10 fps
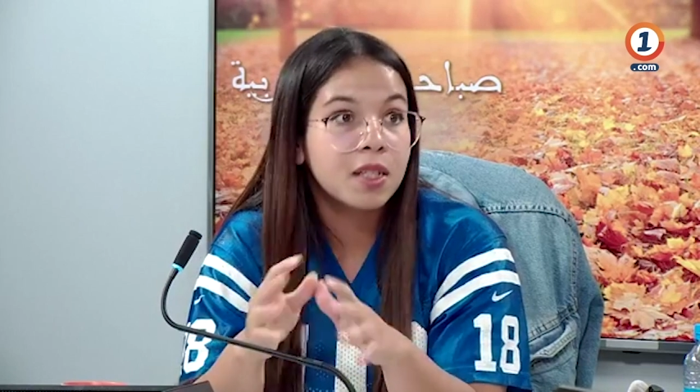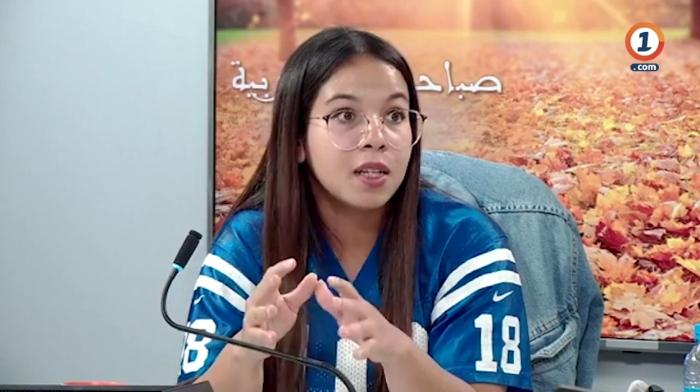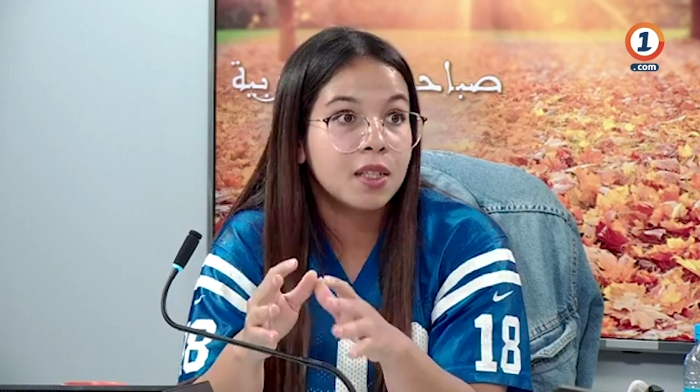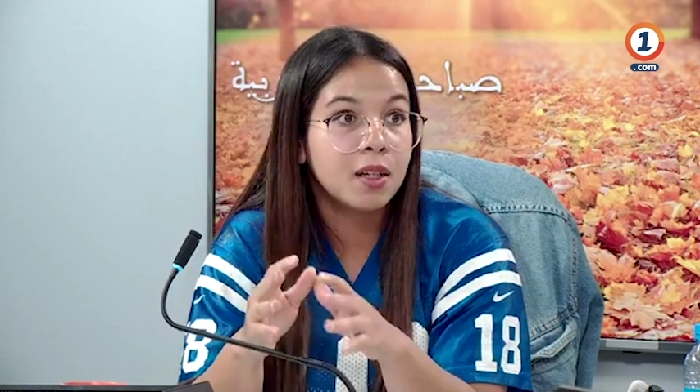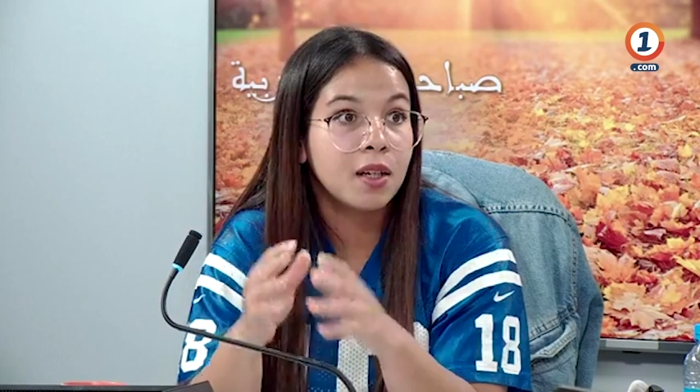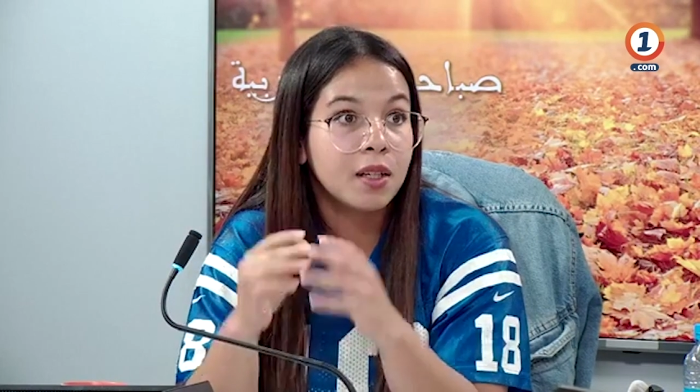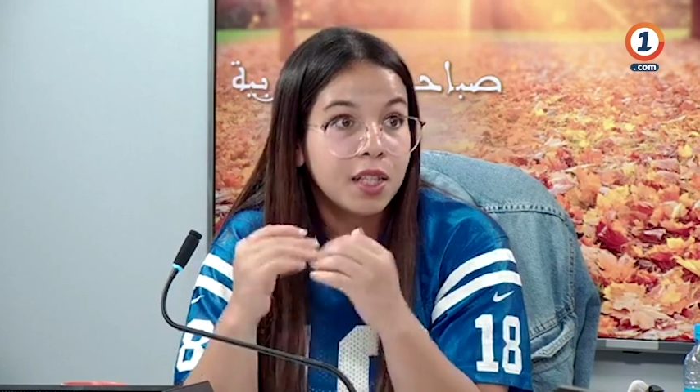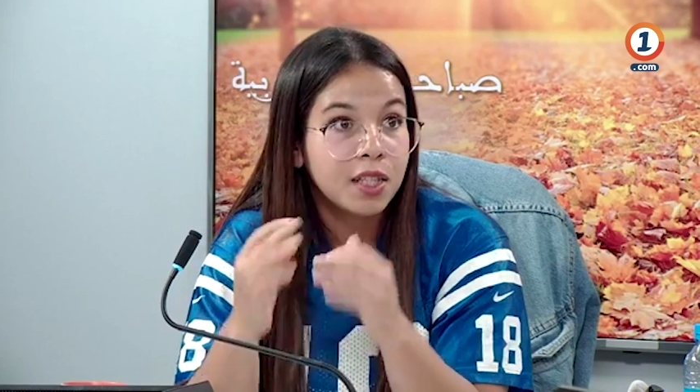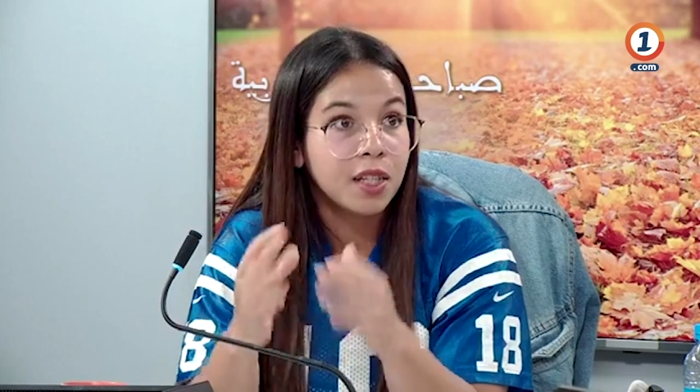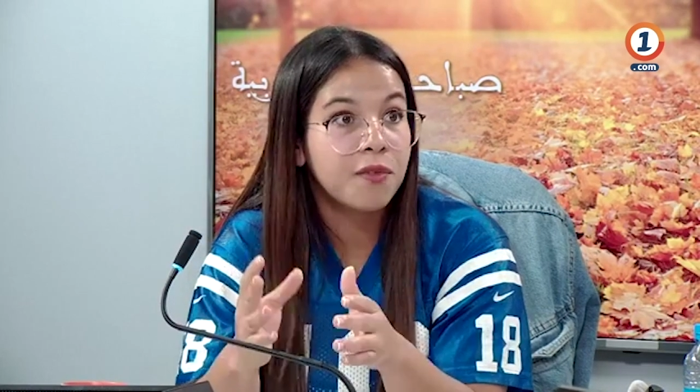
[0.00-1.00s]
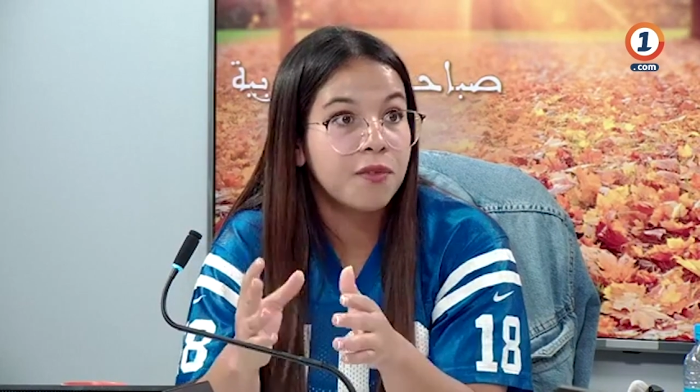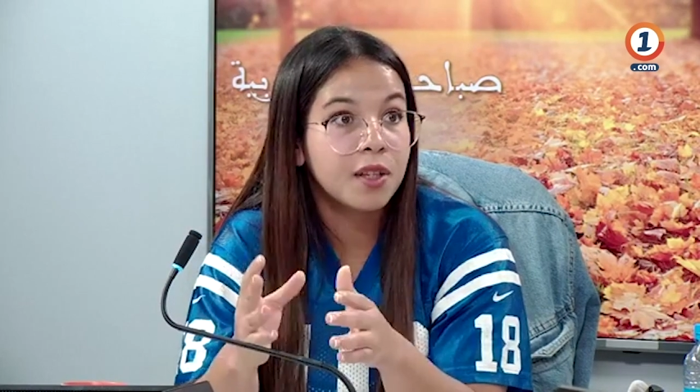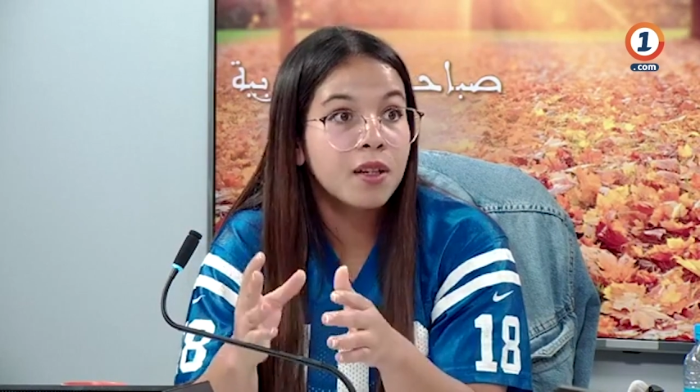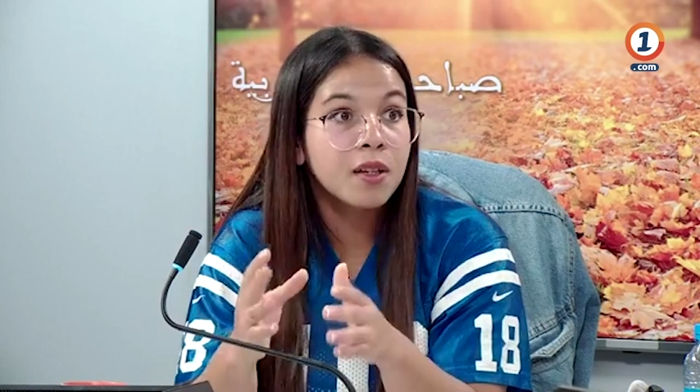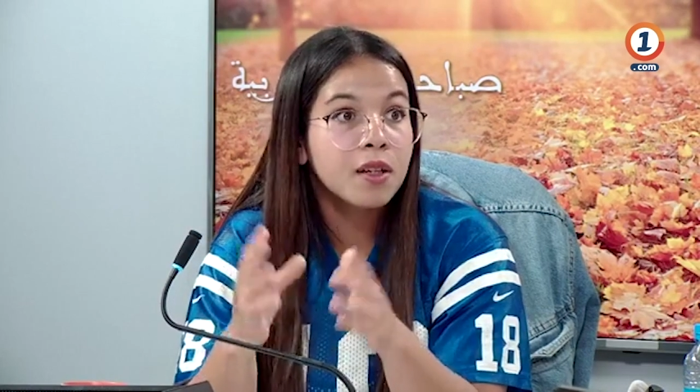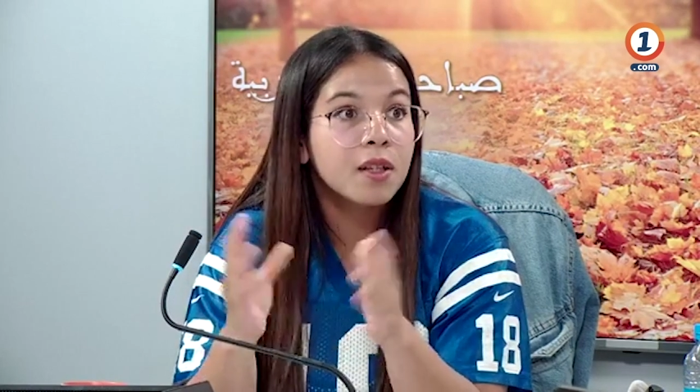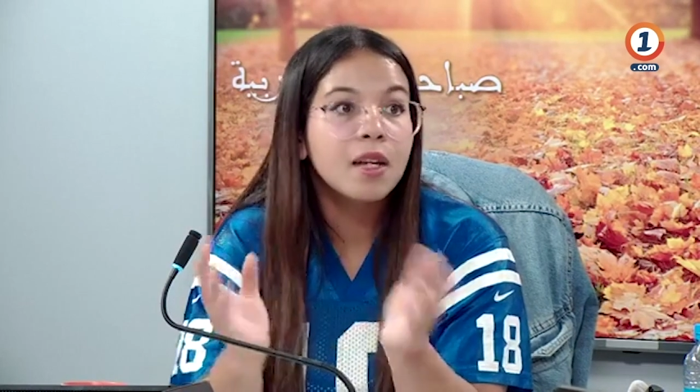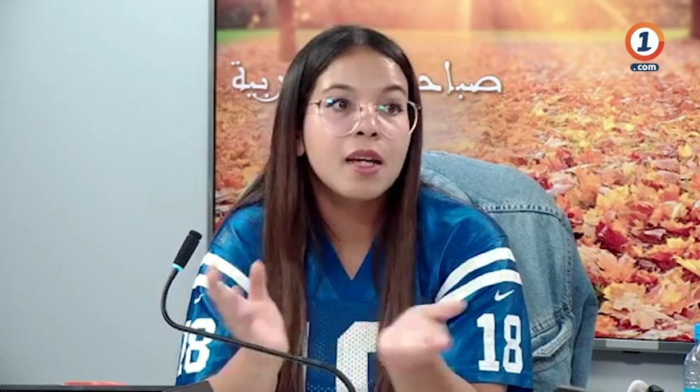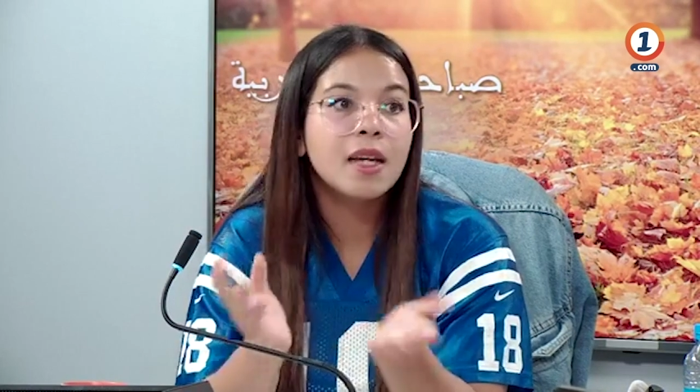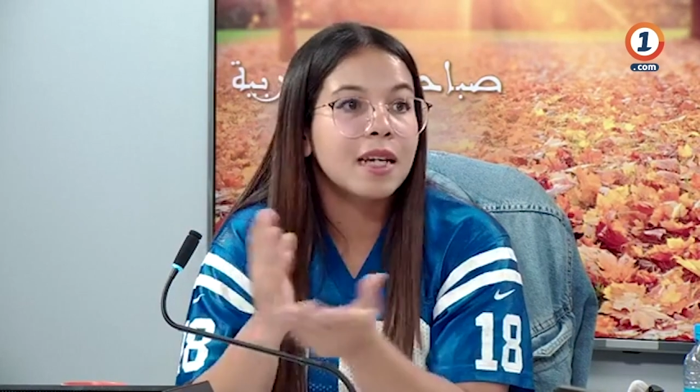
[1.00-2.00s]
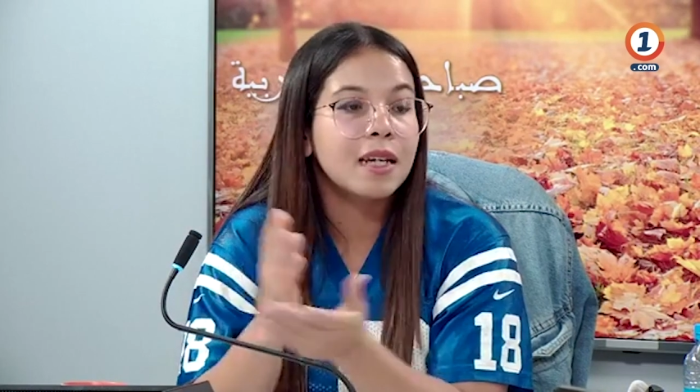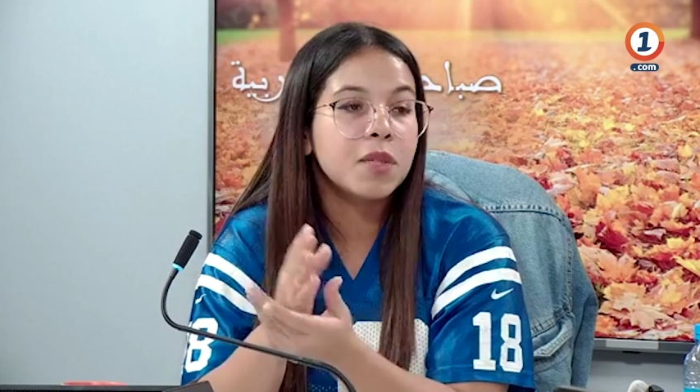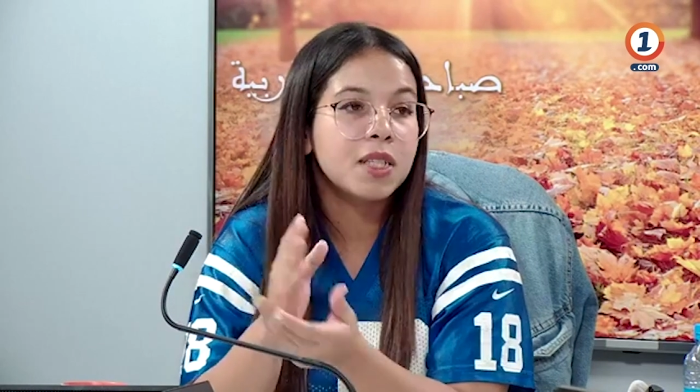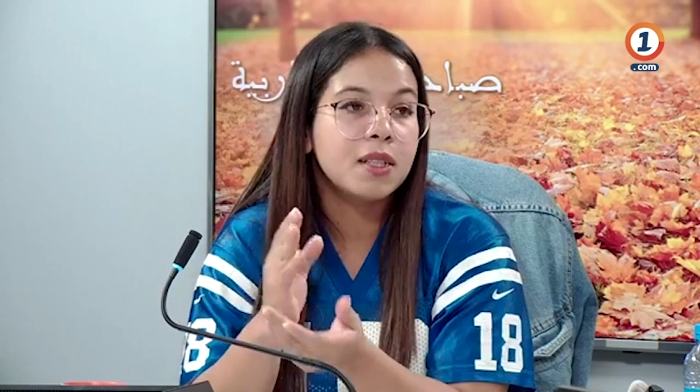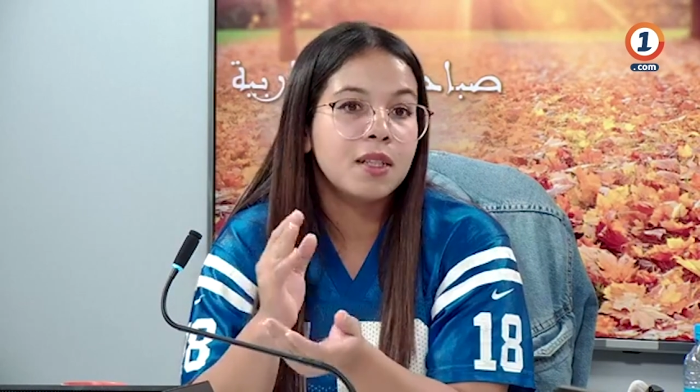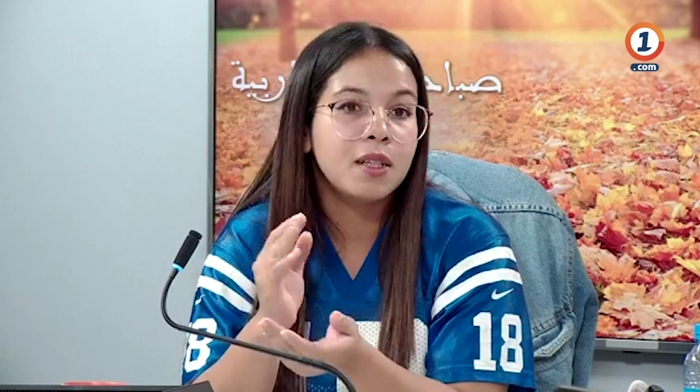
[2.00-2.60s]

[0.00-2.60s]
شي حاجه احترافيه غير باش